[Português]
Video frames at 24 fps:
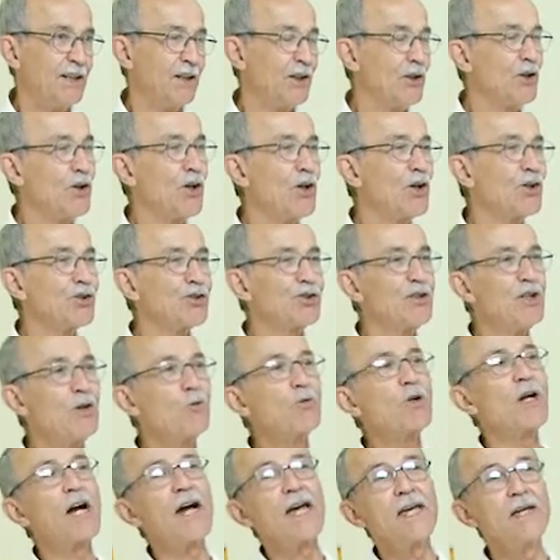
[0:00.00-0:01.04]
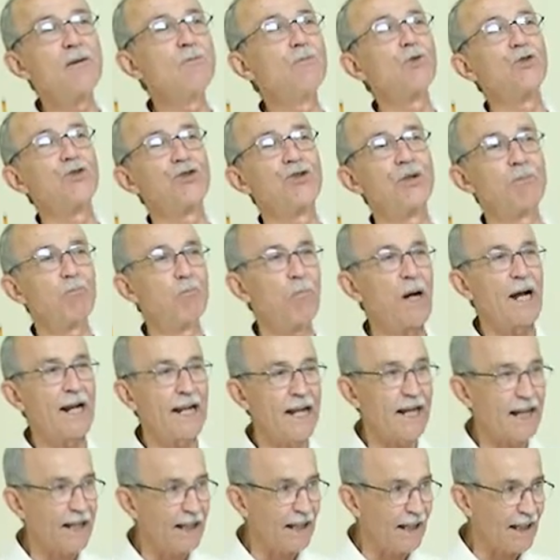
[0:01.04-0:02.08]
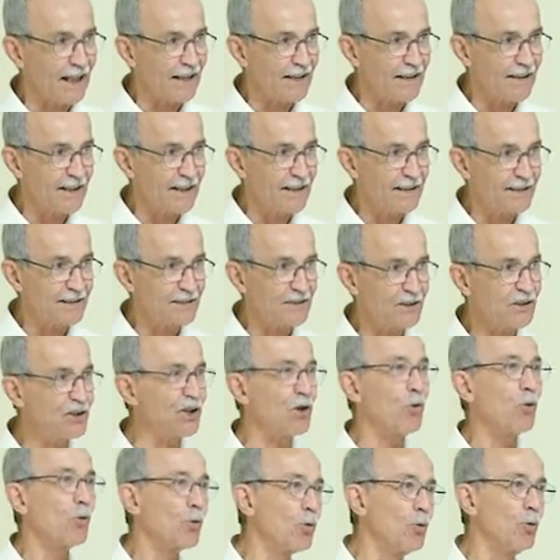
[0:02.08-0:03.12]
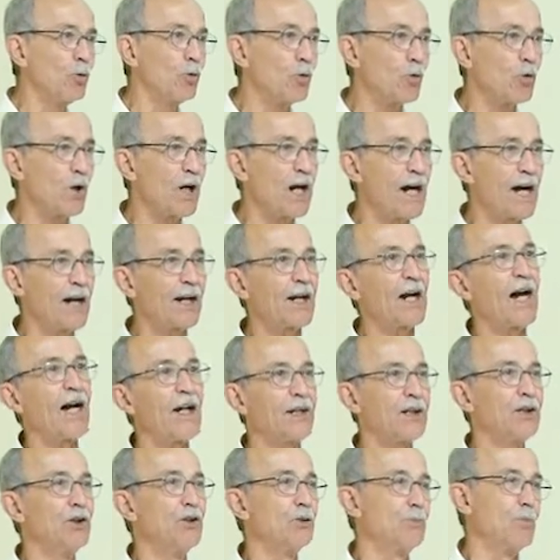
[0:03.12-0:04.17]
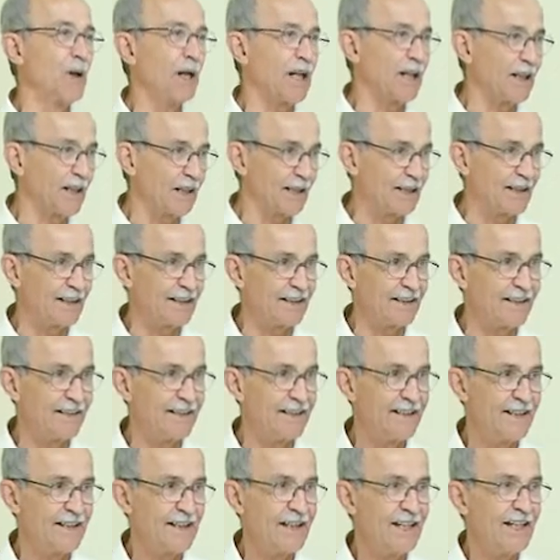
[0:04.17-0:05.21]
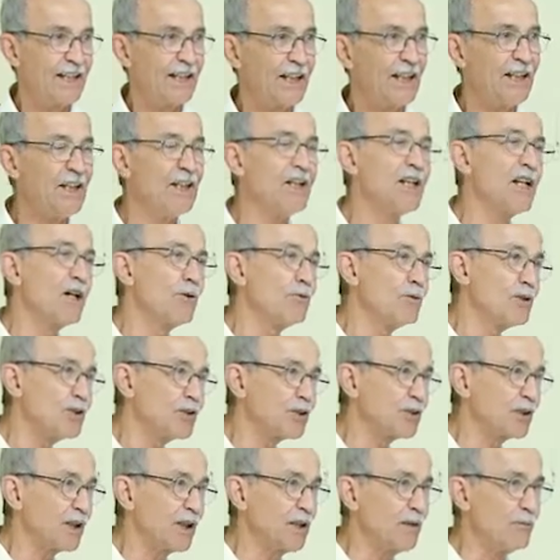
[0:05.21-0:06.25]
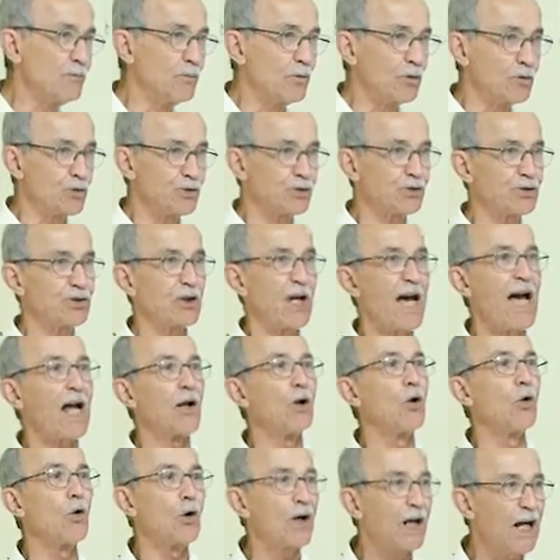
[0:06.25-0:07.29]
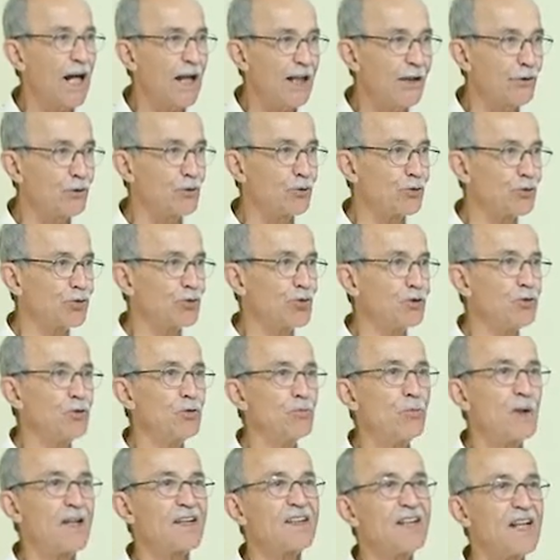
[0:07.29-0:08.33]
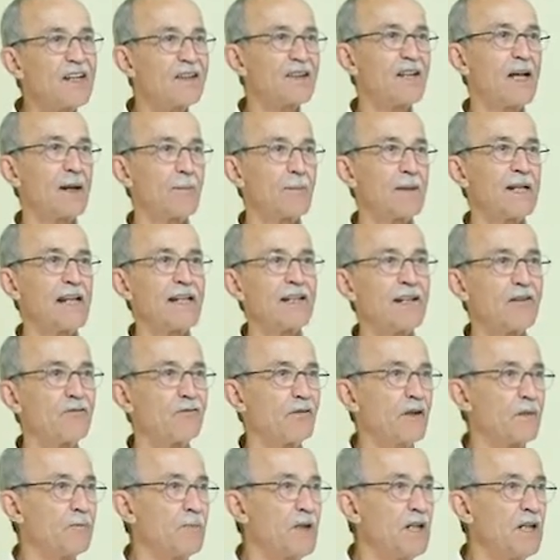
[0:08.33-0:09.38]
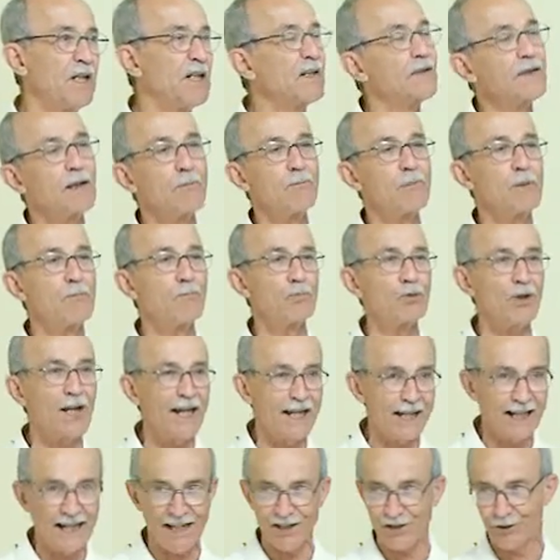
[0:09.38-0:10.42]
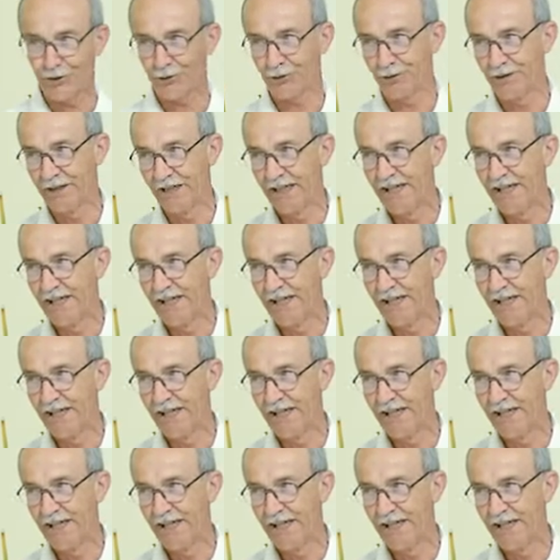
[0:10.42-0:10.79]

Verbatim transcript: Nós não caímos de paraquedas de algum lugar aqui no planeta e não estamos alocados numa determinada família também por acaso